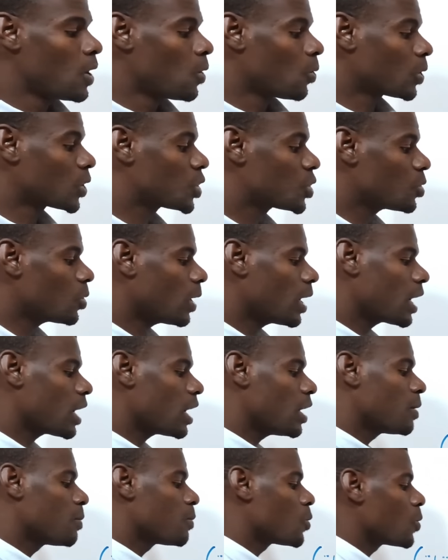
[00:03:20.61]

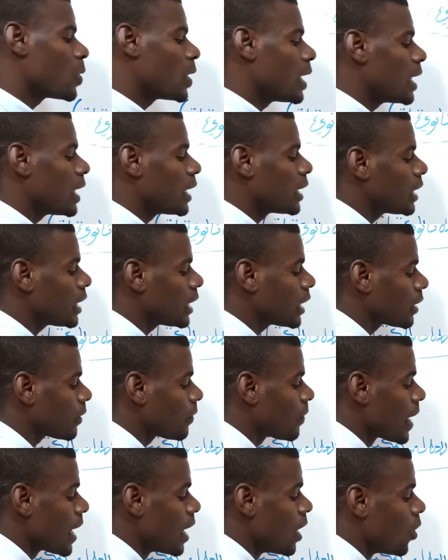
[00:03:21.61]
والشعراء المولدين
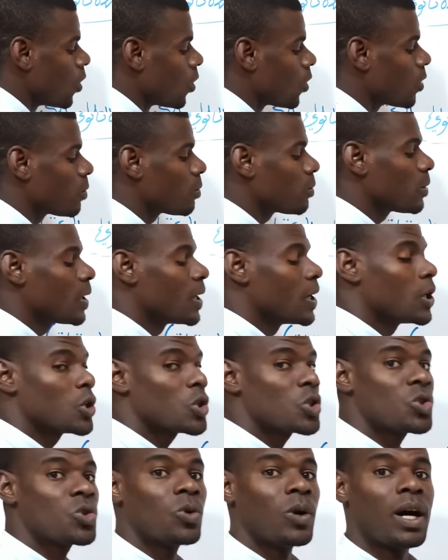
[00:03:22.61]
هم
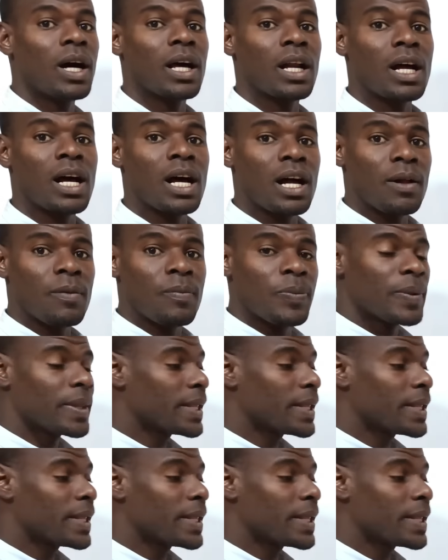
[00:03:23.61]
شعراء